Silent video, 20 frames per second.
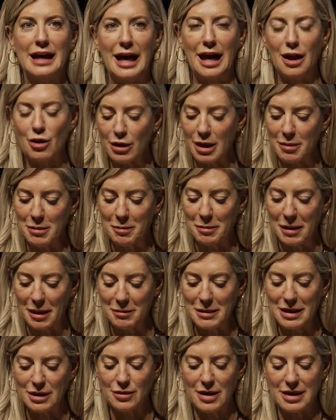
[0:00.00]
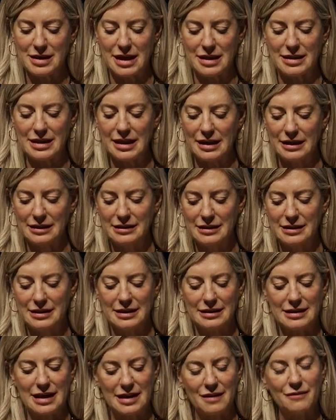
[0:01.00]
a lo que me permito añadir,
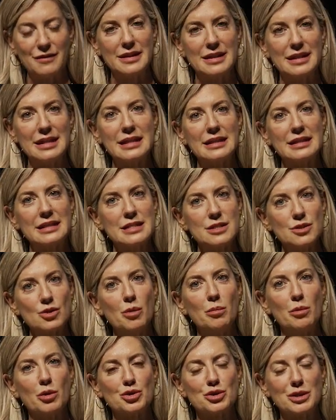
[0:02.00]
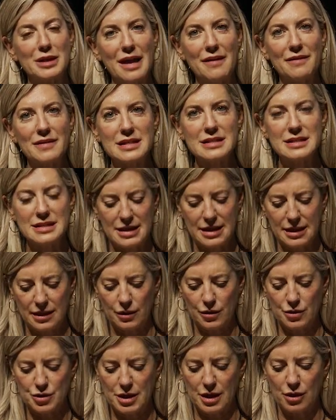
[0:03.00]
tan eficientes como los grandes
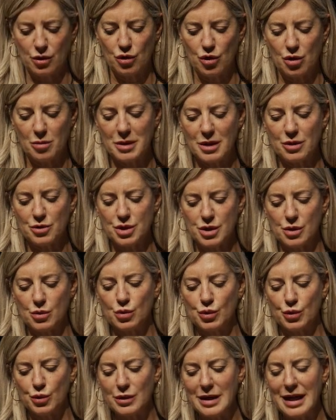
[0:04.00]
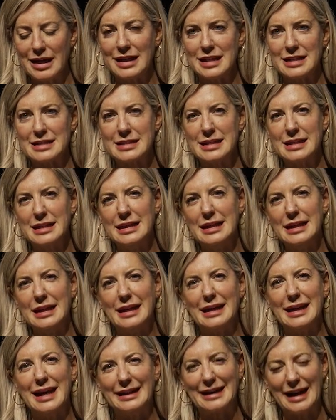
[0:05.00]
centros económicos y culturales,
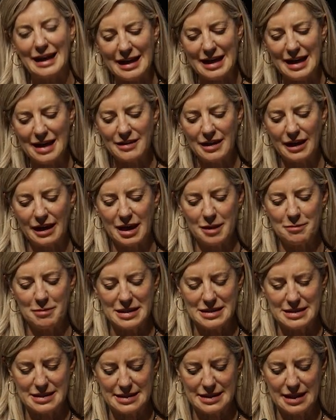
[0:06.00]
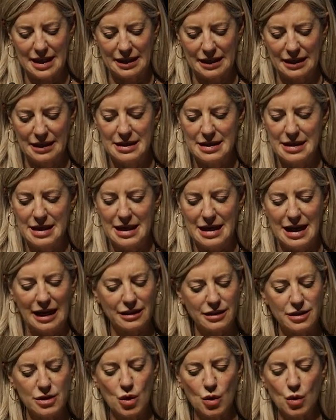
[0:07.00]
en la tarea de repensar la
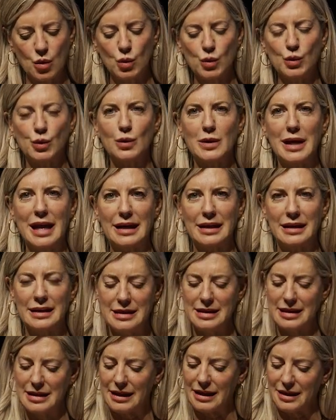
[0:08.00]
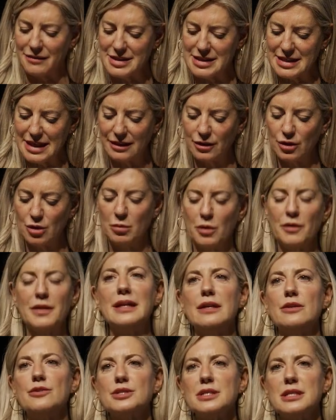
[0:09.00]
acción cultural, revisando
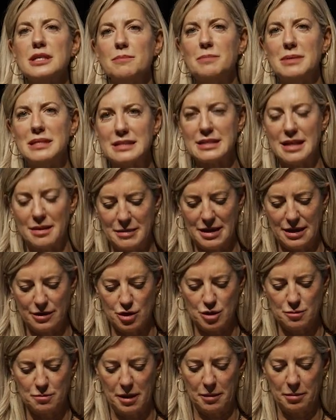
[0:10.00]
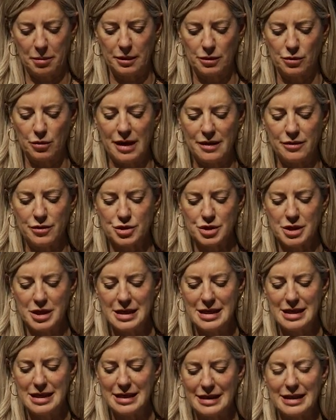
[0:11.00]
modelos y pensamientos perpetuados
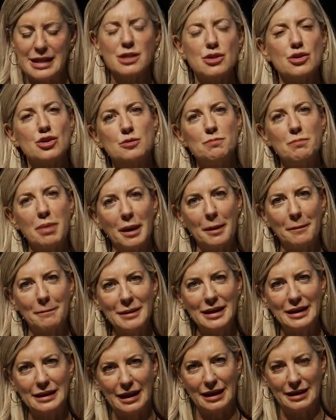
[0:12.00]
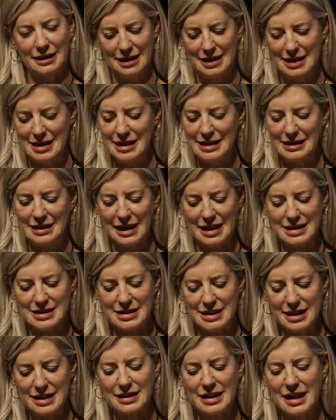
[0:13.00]
que nos permitan
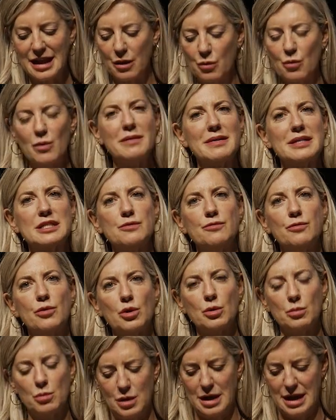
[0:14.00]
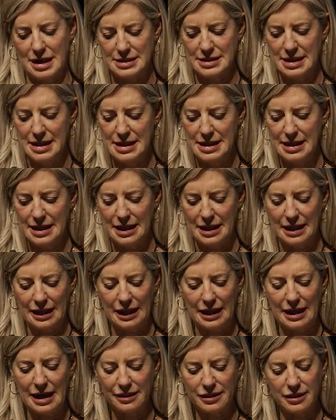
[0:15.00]
trascender nuevas fórmulas en
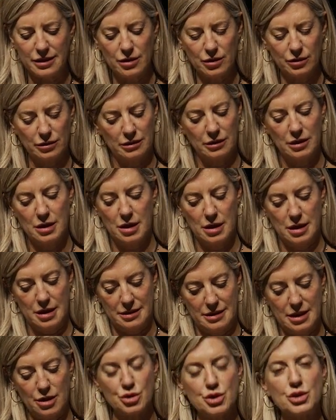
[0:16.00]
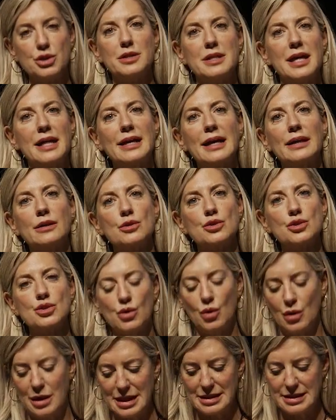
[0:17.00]
relación de los ciudadanos
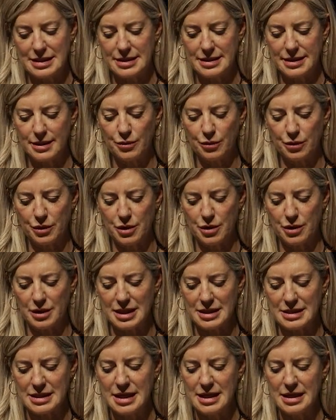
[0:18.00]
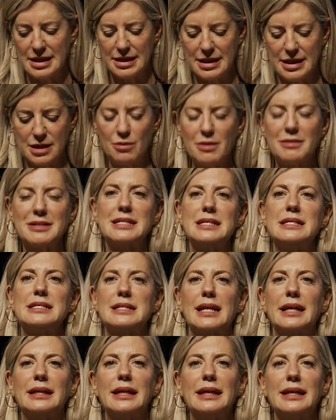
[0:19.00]
con las instituciones y nuevas
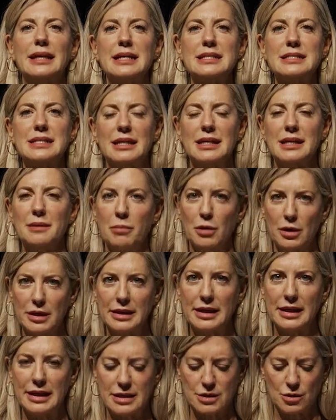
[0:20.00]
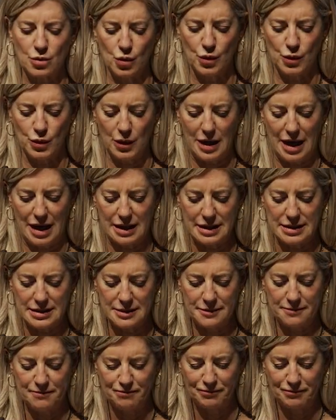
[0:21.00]
estrategias y políticas culturales.